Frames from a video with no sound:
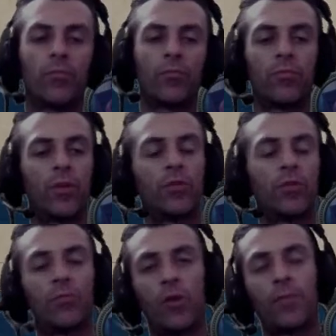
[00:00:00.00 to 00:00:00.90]
nós
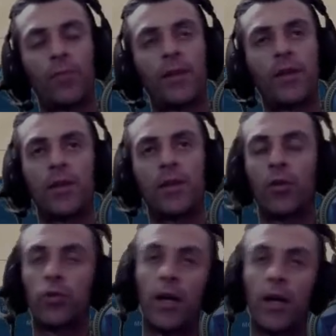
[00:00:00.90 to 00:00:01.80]
não, nós não pretendemos
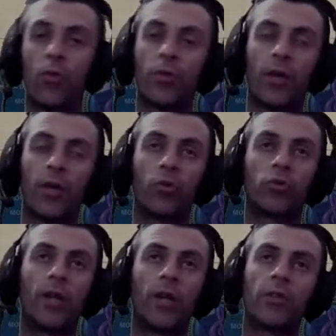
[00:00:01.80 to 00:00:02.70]
lutar contra
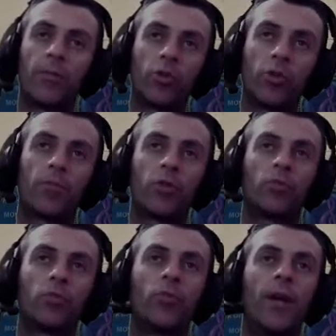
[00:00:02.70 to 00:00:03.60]
outros reinos, depois eu
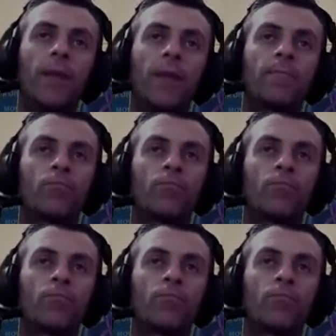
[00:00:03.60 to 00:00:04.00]
posso mudar.